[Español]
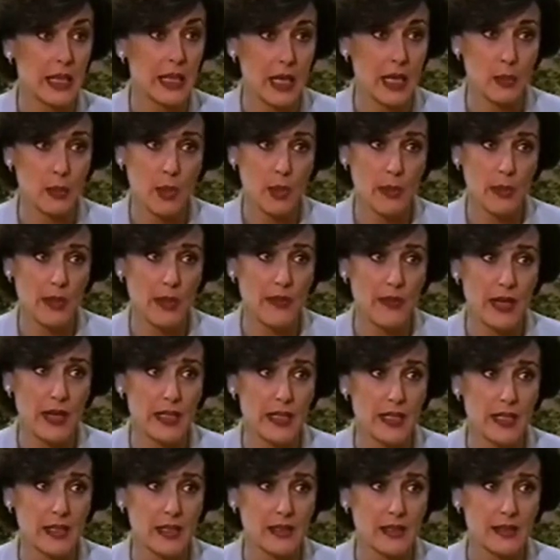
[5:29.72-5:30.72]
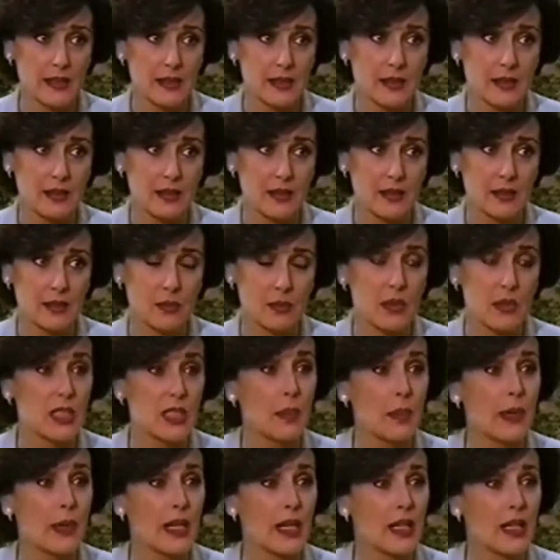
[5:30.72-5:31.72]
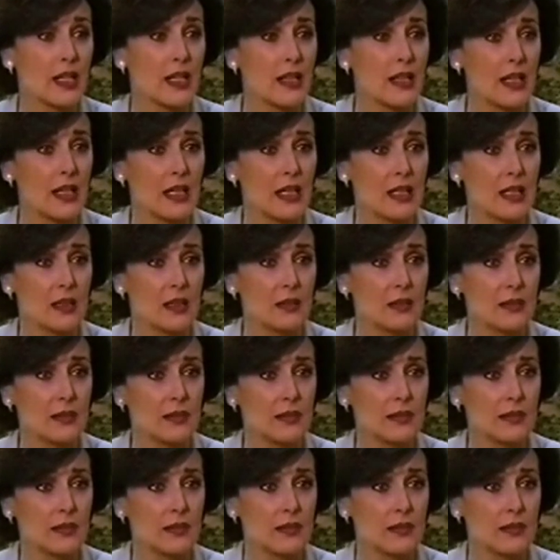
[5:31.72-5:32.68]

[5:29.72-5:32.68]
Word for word: Si Jaime me falla, me separaré de él.